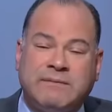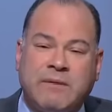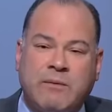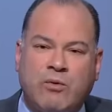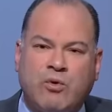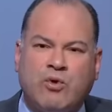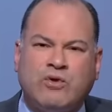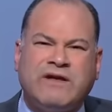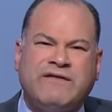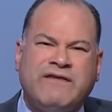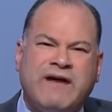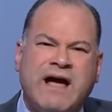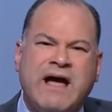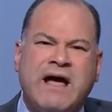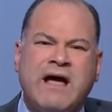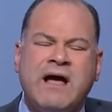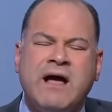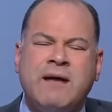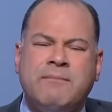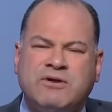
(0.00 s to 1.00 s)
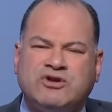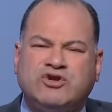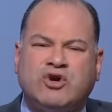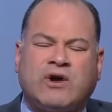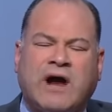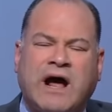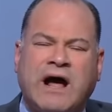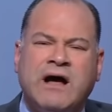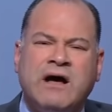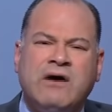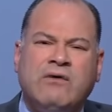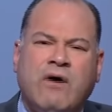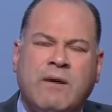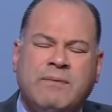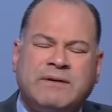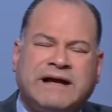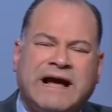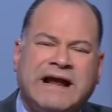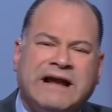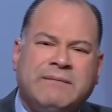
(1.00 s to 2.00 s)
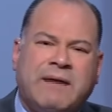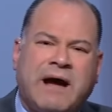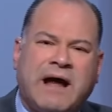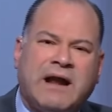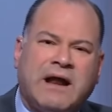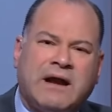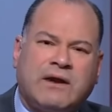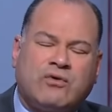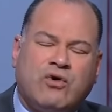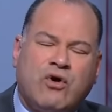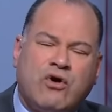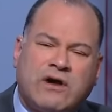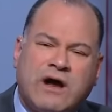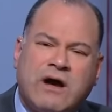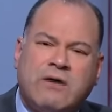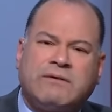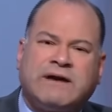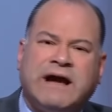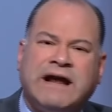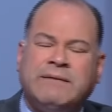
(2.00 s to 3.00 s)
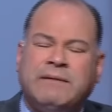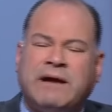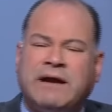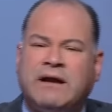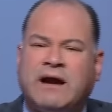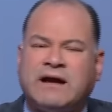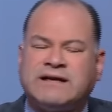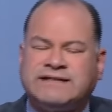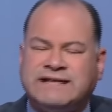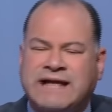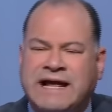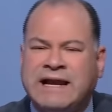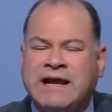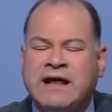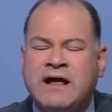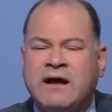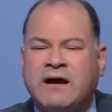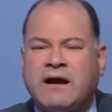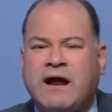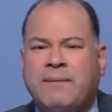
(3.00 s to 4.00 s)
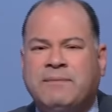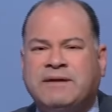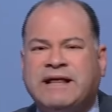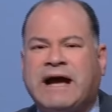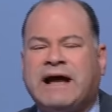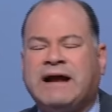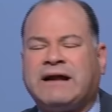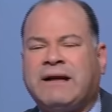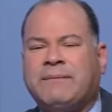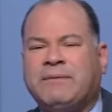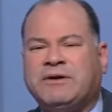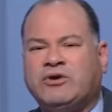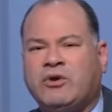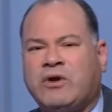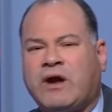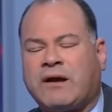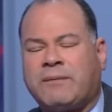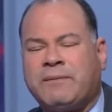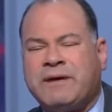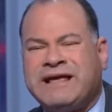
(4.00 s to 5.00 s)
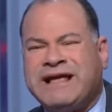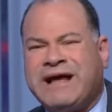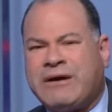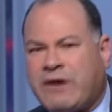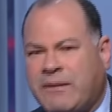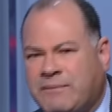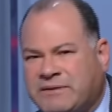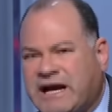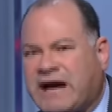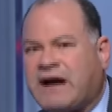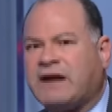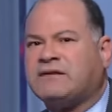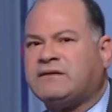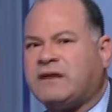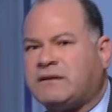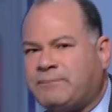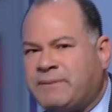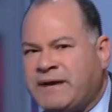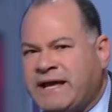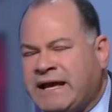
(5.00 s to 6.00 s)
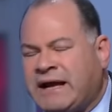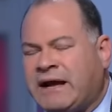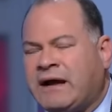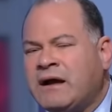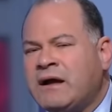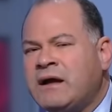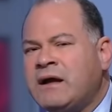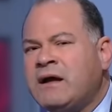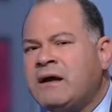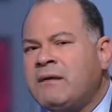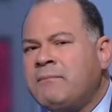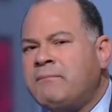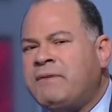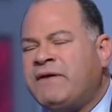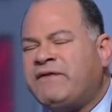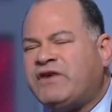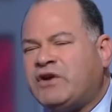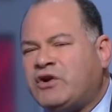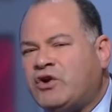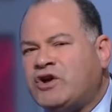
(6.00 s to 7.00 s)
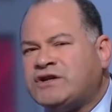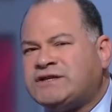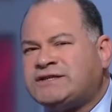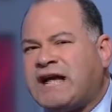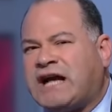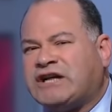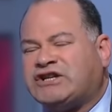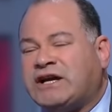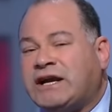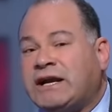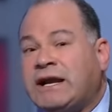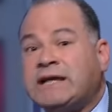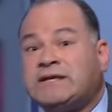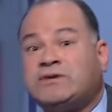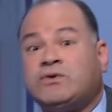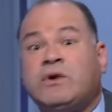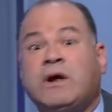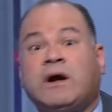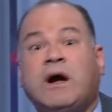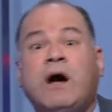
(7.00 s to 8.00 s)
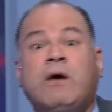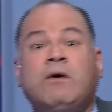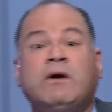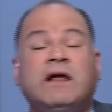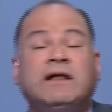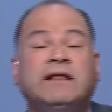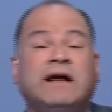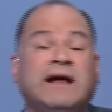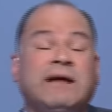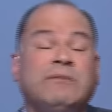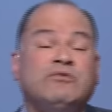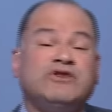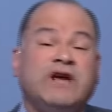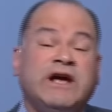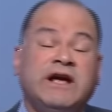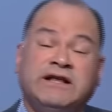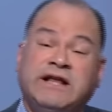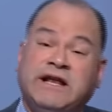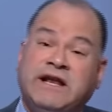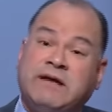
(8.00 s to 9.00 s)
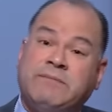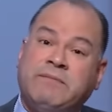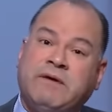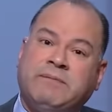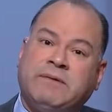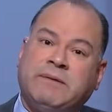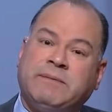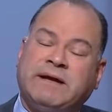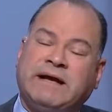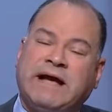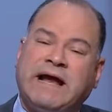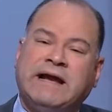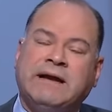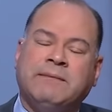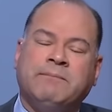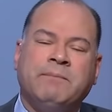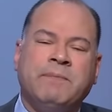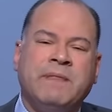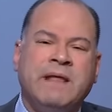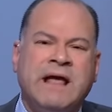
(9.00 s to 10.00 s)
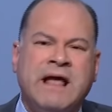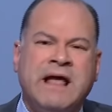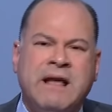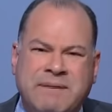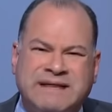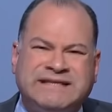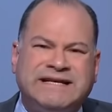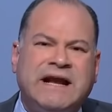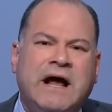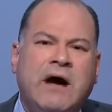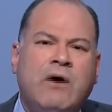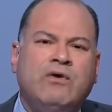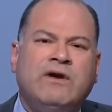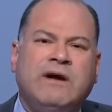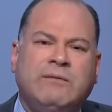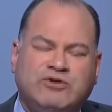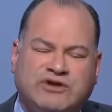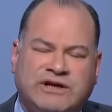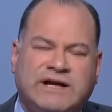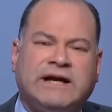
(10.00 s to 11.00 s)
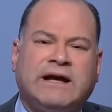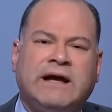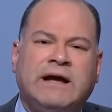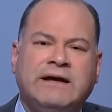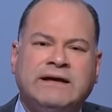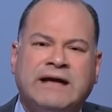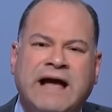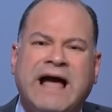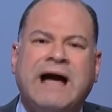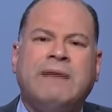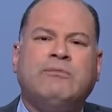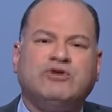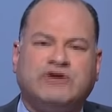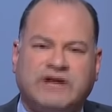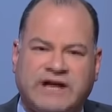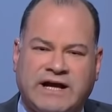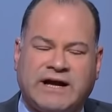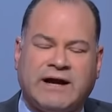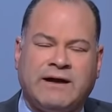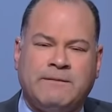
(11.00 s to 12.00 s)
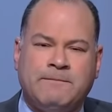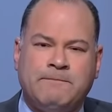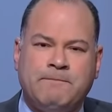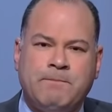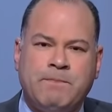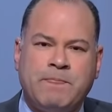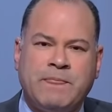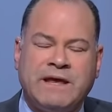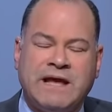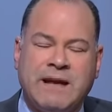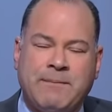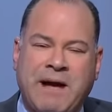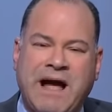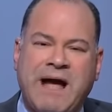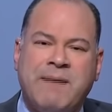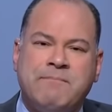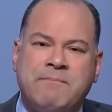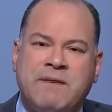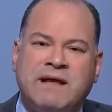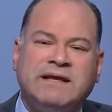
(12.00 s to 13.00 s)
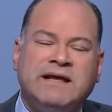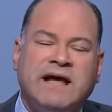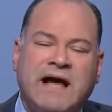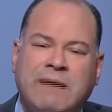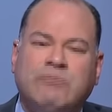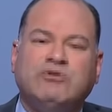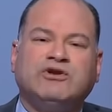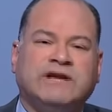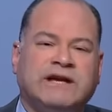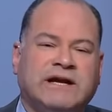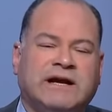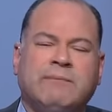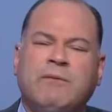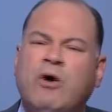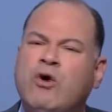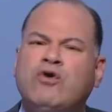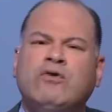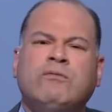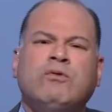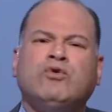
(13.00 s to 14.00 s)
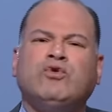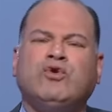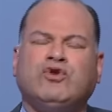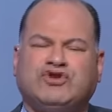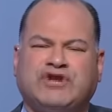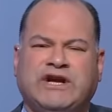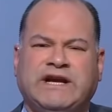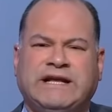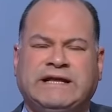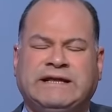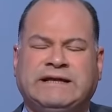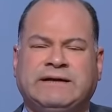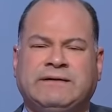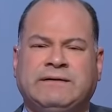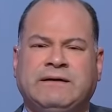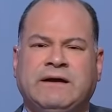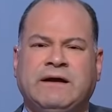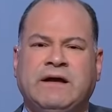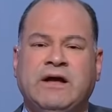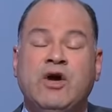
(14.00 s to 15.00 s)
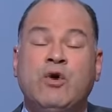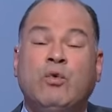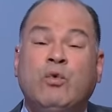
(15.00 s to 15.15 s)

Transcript: الجماهير بتبقى موجوده فبسرعه هو بيتكلم على الكوره وبيتكلم على الارسنال راح مدخل جامعه الدول العربيه وراح مدخل التطبيع في النص عشان الناس تقول لك اه والله ده كلامه صحيح ده نجم كبير بيتكلم بس انا هقول لابو تريكه يا ابو تريكه يا محمد يا ابو تريكه بقول له بوضوح شديد